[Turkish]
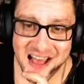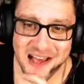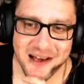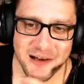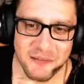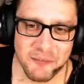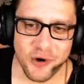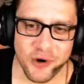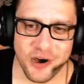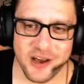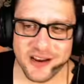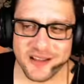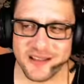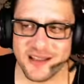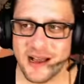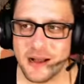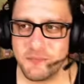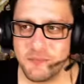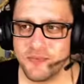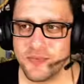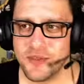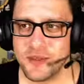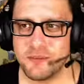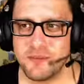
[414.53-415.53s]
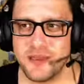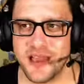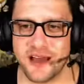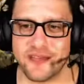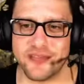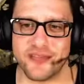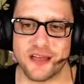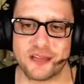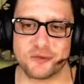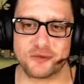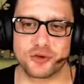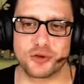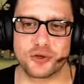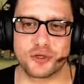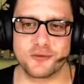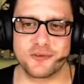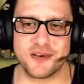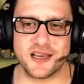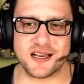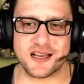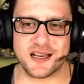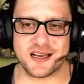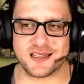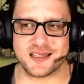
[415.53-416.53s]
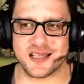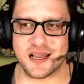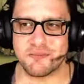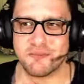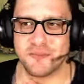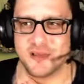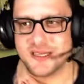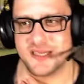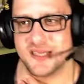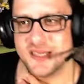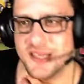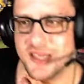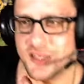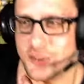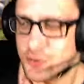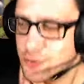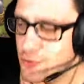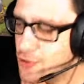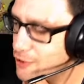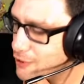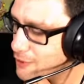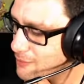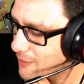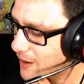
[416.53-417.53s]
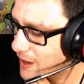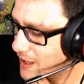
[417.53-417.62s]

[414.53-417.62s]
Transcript: Bu arada bir yandan turnuvayı kazanmasını istiyorum.